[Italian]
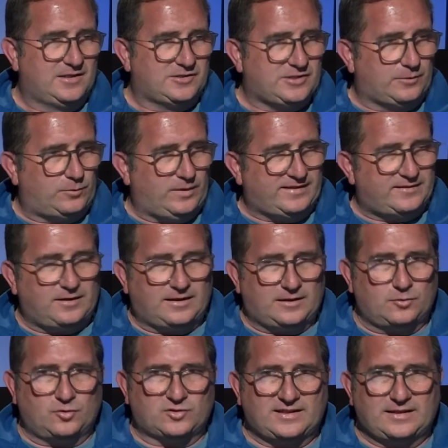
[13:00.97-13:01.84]
Cioè questa
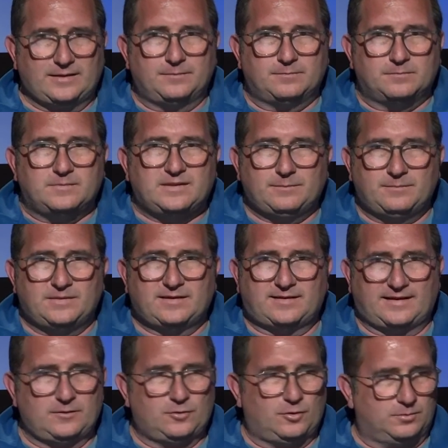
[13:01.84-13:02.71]
è una cosa che mi, mi
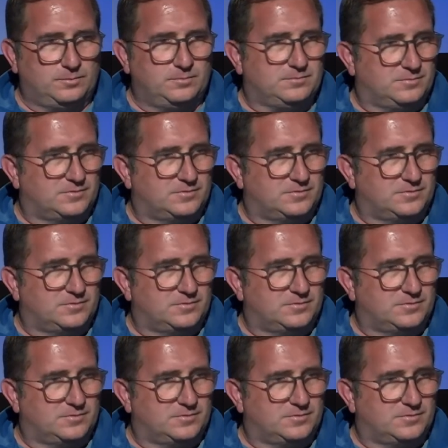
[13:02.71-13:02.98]
rendo,